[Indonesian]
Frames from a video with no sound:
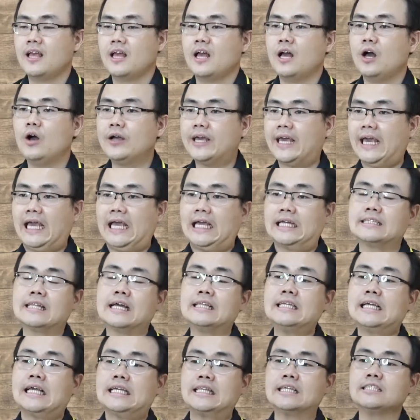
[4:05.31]
Oke,
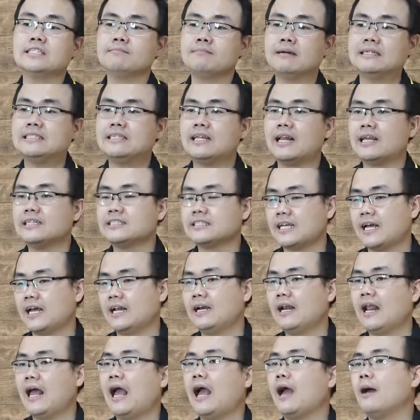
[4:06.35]
tadi kita sempat
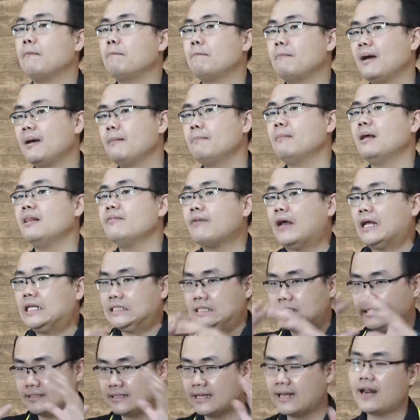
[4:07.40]
jelaskan apa manfaat
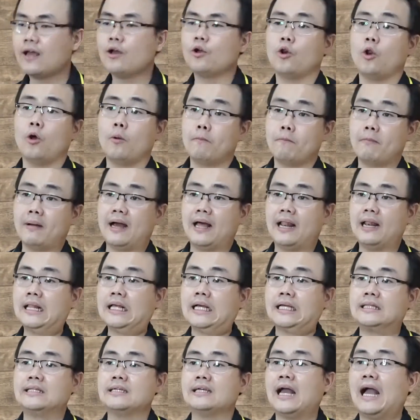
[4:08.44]
secara global
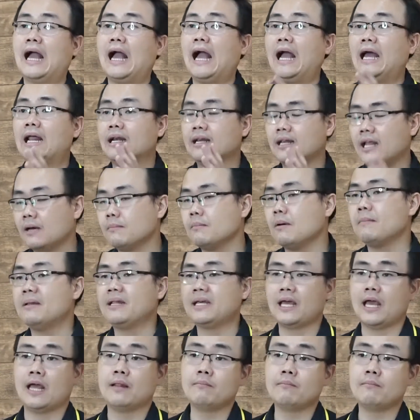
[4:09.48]
ketika Anda memiliki